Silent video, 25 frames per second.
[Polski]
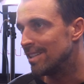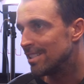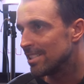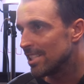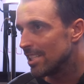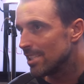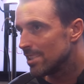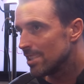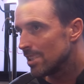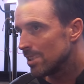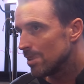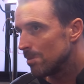
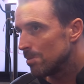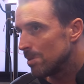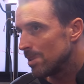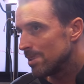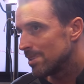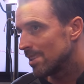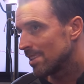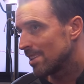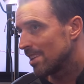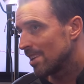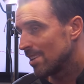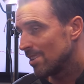lżejsze te
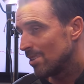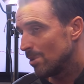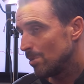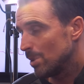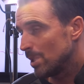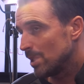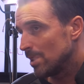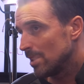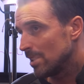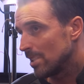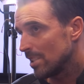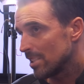plecaki jak
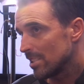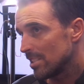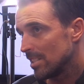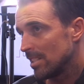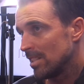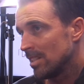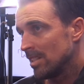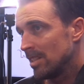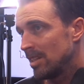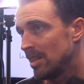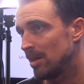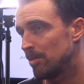kobiety,
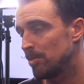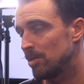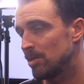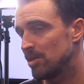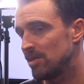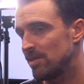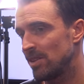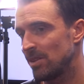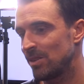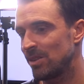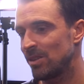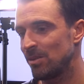także ja
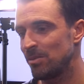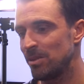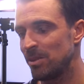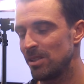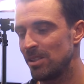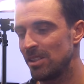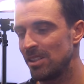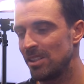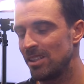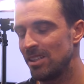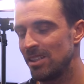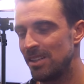podziwiam
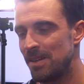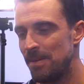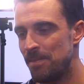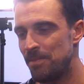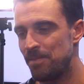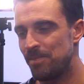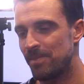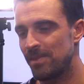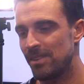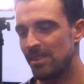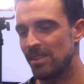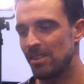kobiety
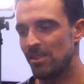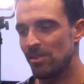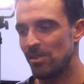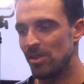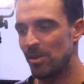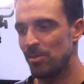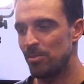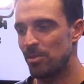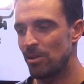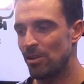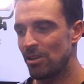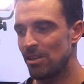do
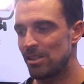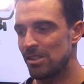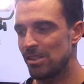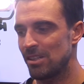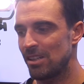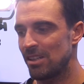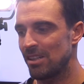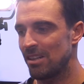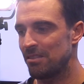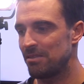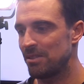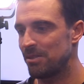tej pory, że
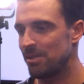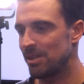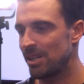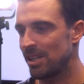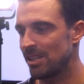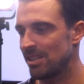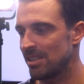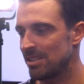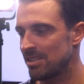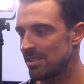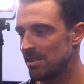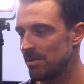one dawały
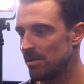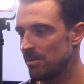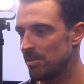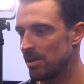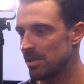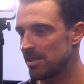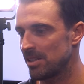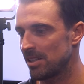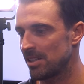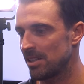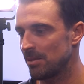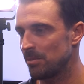radę z tymi
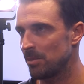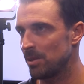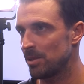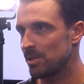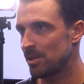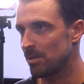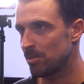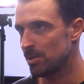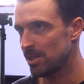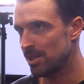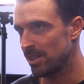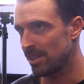plecakami
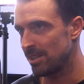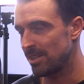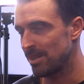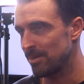jeszcze przy tej